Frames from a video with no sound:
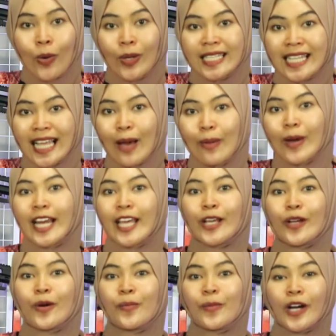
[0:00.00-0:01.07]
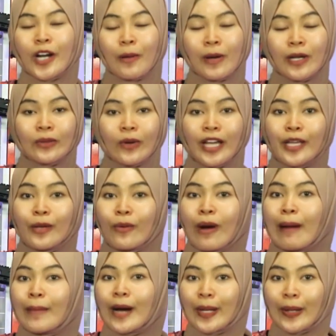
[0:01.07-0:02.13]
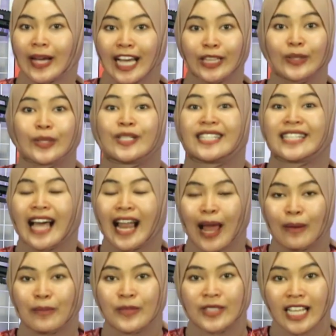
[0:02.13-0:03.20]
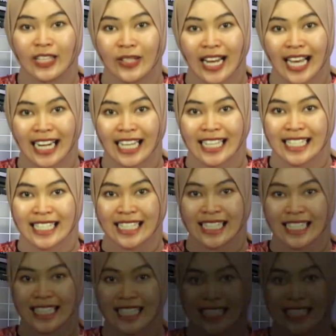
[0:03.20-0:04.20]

Wassalamualaikum warahmatullahi wabarakatuh. Salam satu laras.